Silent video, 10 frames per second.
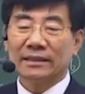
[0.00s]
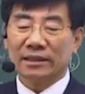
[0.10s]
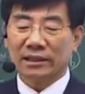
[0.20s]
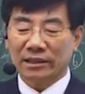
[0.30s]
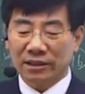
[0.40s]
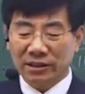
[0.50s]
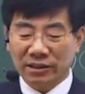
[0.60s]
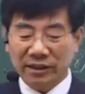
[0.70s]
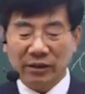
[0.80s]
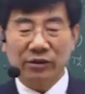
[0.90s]
디지털
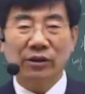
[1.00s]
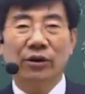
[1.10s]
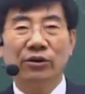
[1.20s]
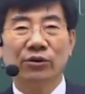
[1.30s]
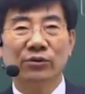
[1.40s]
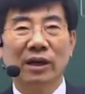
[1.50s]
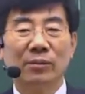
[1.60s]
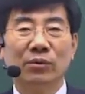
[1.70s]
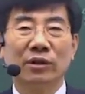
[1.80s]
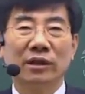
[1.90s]
전자회로는 어려운
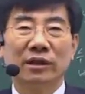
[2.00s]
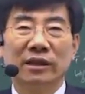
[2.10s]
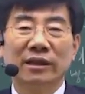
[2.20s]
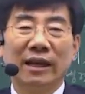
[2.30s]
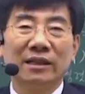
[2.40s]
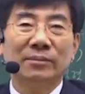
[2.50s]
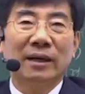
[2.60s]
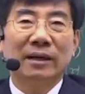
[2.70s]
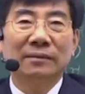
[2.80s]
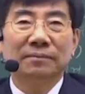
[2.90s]
과목이긴
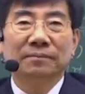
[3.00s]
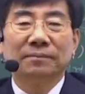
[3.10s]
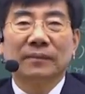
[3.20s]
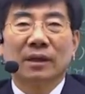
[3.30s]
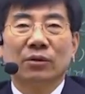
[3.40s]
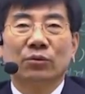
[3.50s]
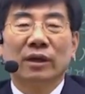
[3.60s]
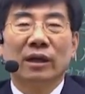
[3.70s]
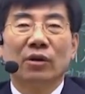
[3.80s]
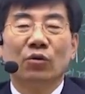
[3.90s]
하지만
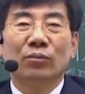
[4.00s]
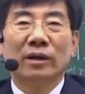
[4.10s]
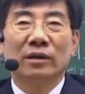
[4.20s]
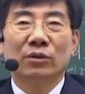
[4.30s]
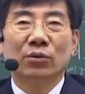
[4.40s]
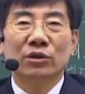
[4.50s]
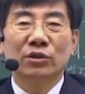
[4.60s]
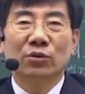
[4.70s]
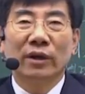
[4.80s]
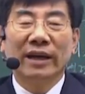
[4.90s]
우리가 공부하는
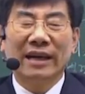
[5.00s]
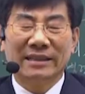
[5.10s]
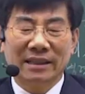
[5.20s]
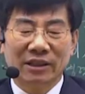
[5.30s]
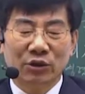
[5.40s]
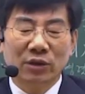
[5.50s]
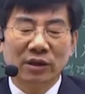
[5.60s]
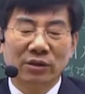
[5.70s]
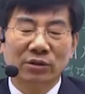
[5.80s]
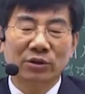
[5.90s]
통신공학의 가장 기초가
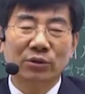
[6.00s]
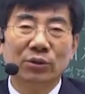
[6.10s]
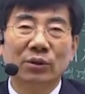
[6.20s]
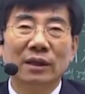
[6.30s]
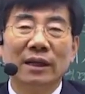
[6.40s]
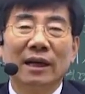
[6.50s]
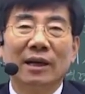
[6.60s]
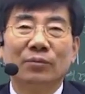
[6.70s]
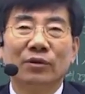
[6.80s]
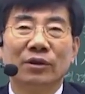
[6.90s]
되는 것이고,
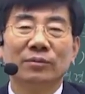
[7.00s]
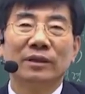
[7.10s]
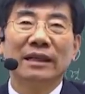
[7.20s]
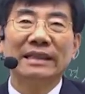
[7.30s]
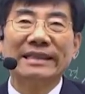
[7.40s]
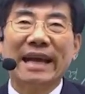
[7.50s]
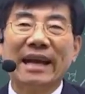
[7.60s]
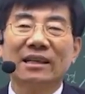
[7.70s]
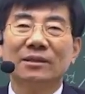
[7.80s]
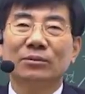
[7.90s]
앞으로 여러분들이
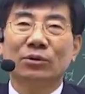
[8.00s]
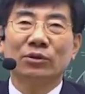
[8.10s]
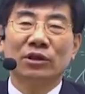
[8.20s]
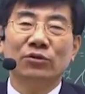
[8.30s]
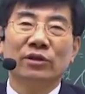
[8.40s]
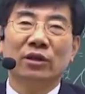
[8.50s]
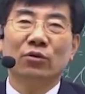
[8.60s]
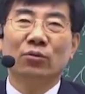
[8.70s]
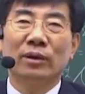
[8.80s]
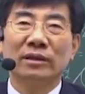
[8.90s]
상급으로 기술사를
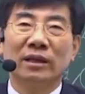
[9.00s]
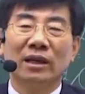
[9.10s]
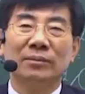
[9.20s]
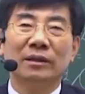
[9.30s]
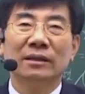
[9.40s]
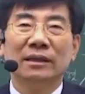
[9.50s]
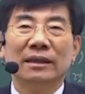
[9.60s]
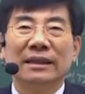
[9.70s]
공부하신다 하면